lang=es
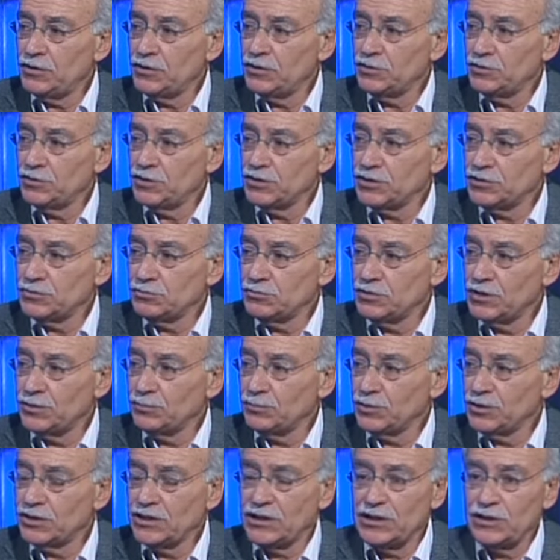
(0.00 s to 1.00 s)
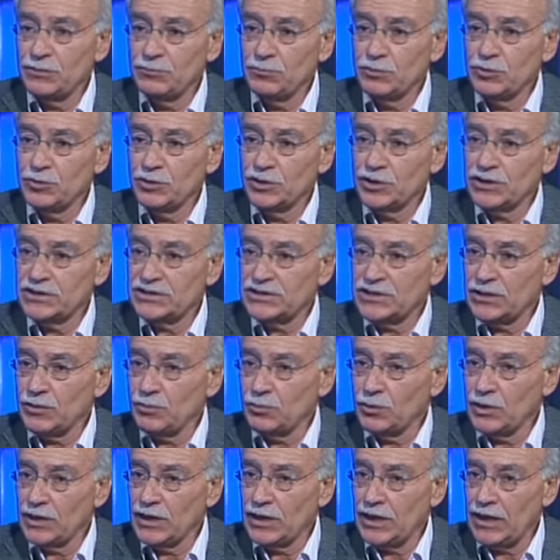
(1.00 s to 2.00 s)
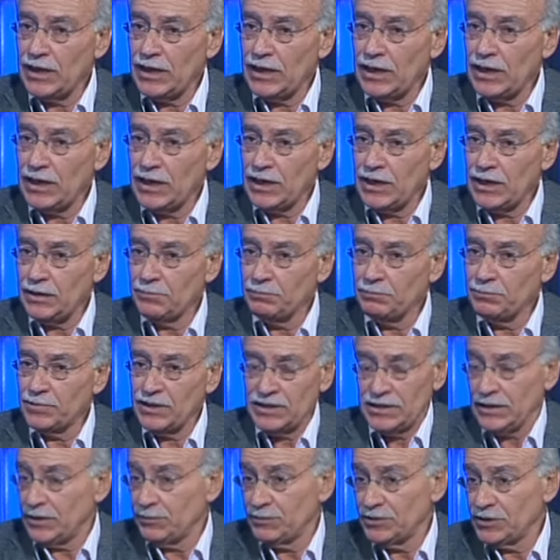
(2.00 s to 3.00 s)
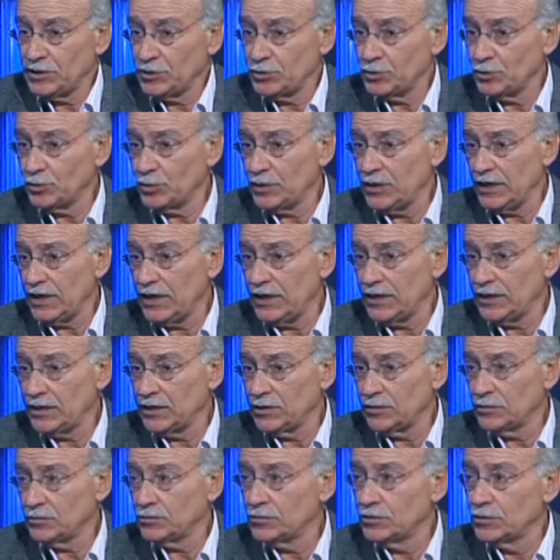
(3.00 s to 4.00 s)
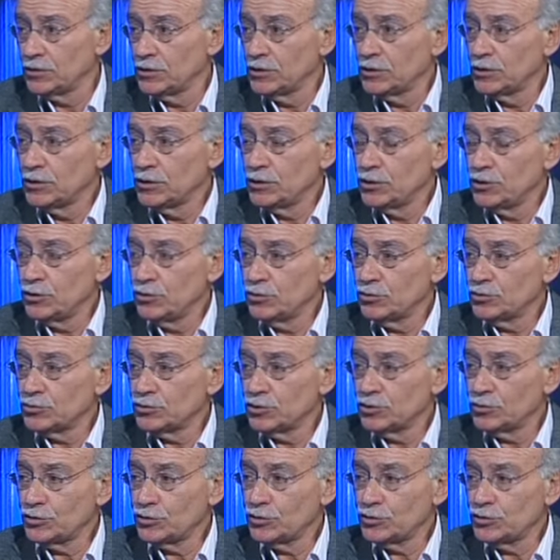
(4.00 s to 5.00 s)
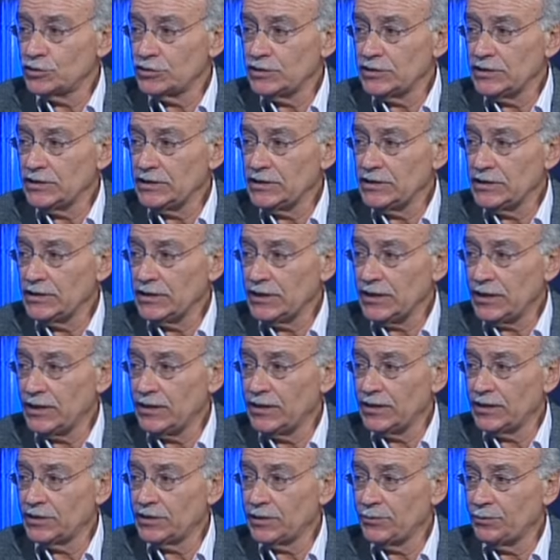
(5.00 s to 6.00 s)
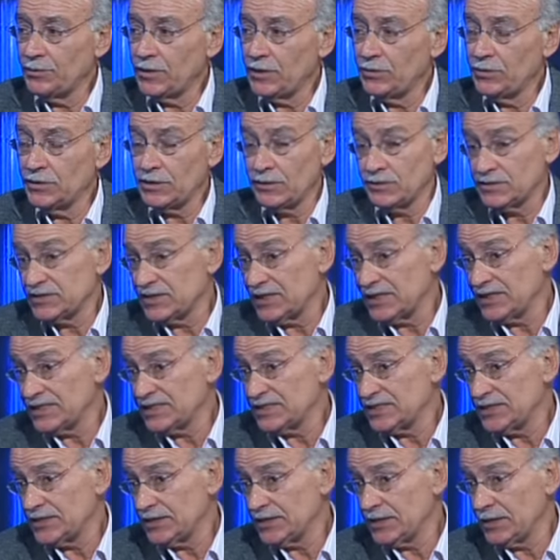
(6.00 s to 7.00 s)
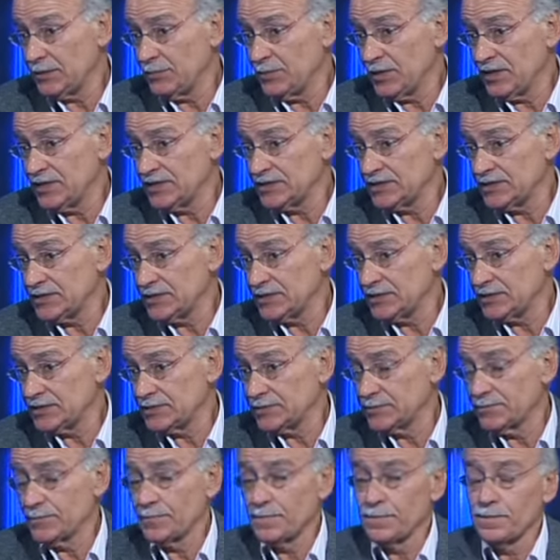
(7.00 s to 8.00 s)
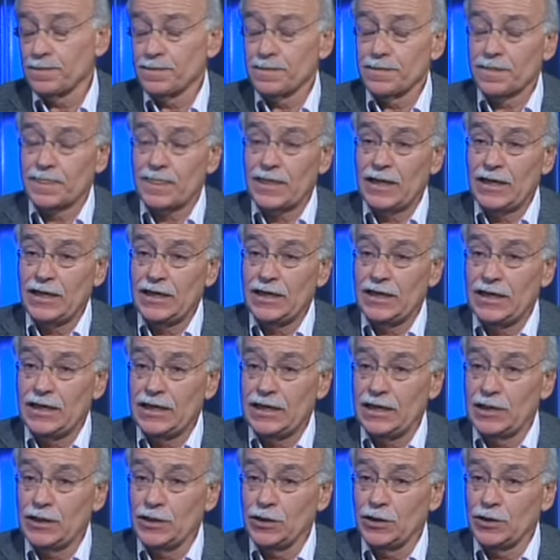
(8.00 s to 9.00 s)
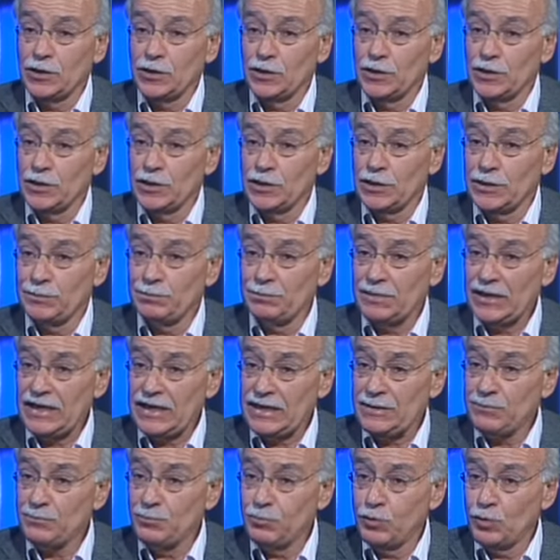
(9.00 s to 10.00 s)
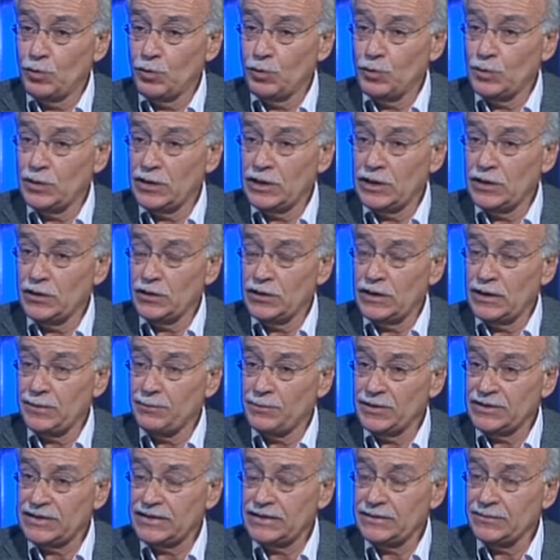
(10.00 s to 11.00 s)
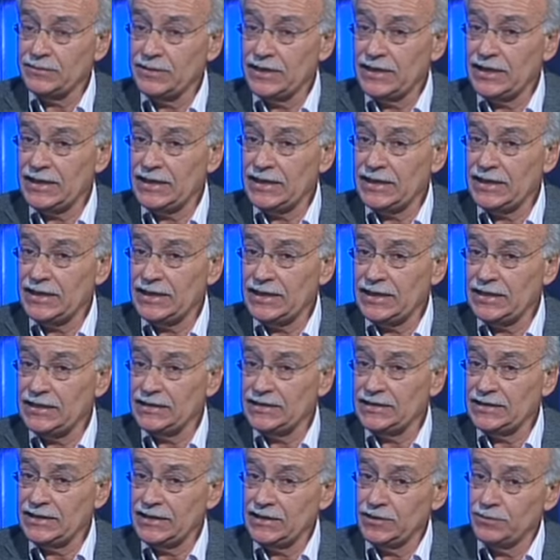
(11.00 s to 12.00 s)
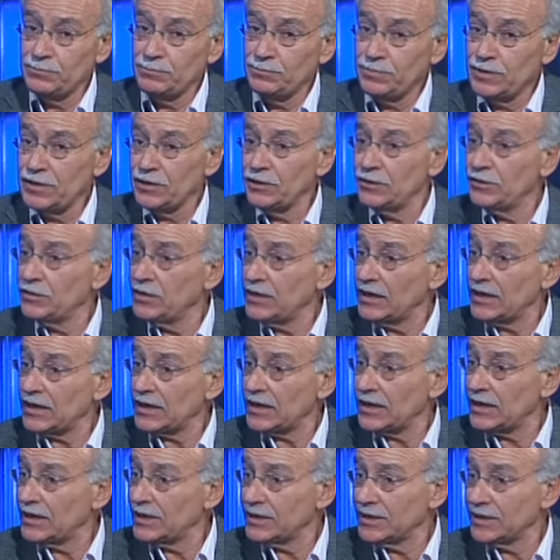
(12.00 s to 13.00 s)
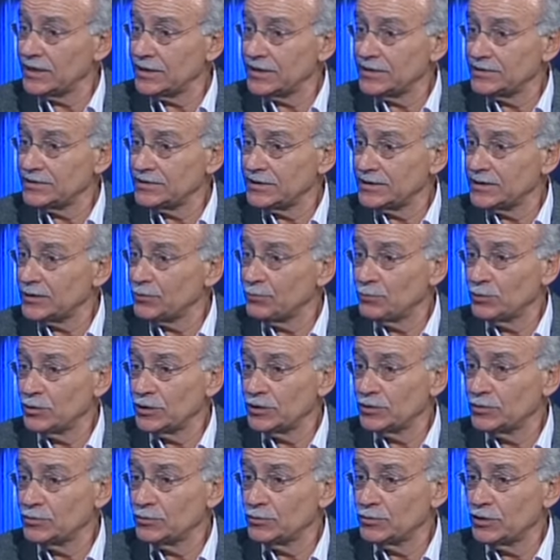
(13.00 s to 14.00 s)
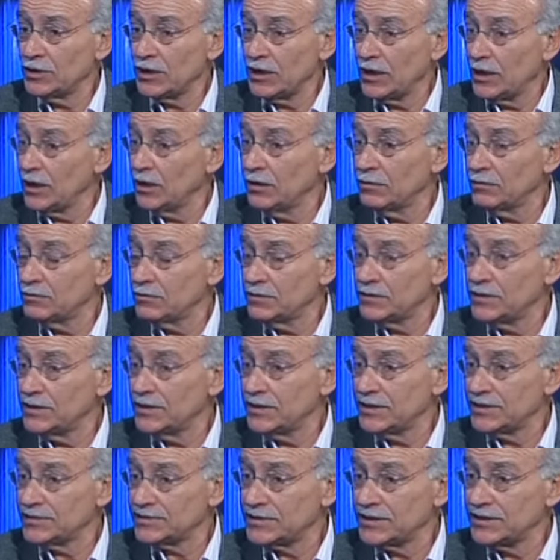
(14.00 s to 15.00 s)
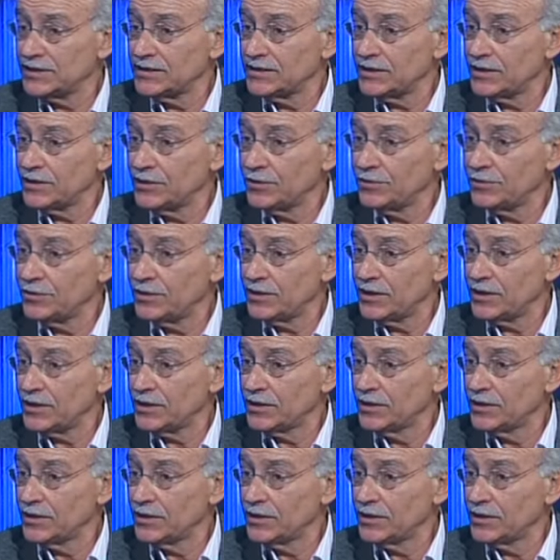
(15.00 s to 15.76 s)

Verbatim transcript: de hoy es un deporte en el mundo que se juega prácticamente todo el año. Nosotros, eh, la temporada nuestra va a ser de siete meses. Eh, para el público y la expectativa en general tiene un periodo de arranque que ya está muy estudiado en las anteriores,